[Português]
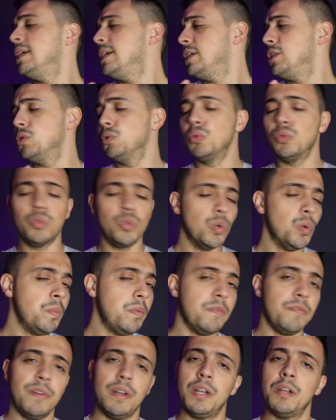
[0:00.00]
YouTube
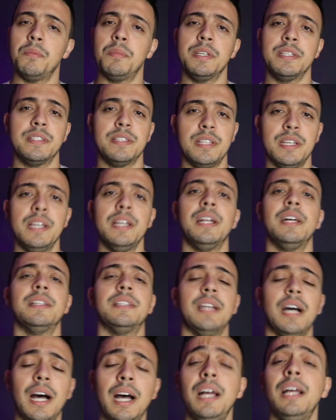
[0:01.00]
falando besteira,
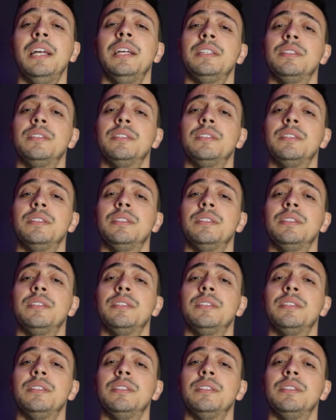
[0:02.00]
tá?